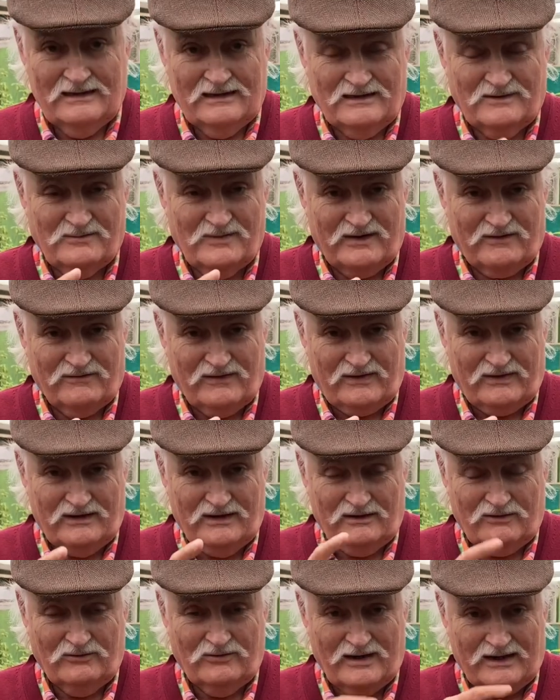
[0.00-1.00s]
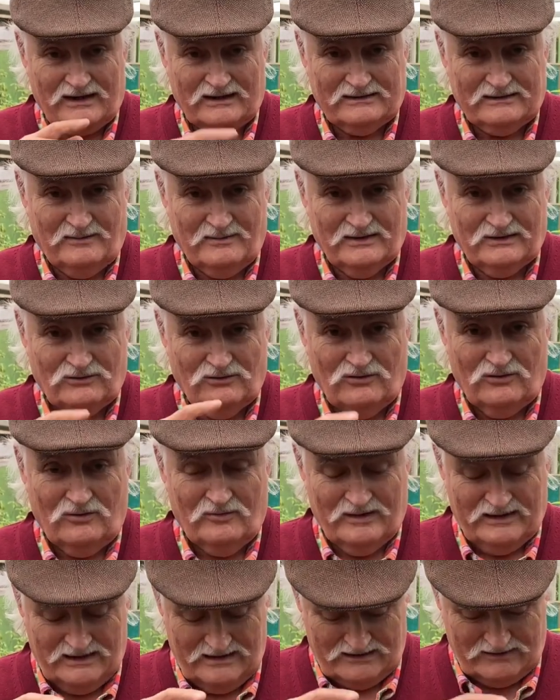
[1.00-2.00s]
Es más fácil que una rata mate un
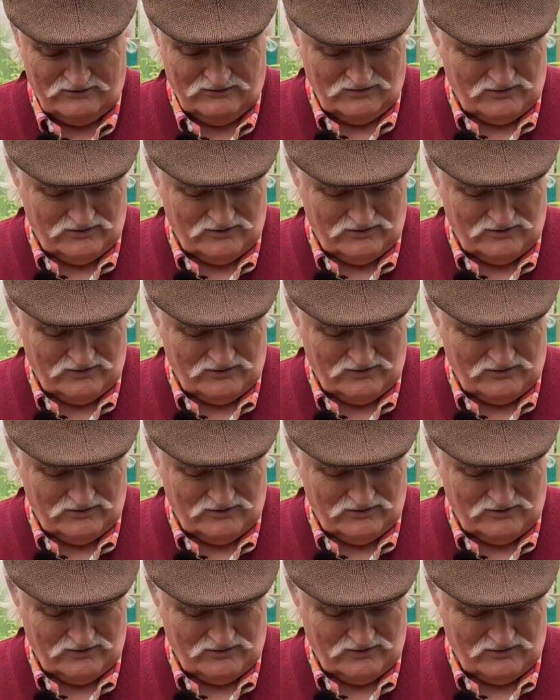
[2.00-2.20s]
cobaya que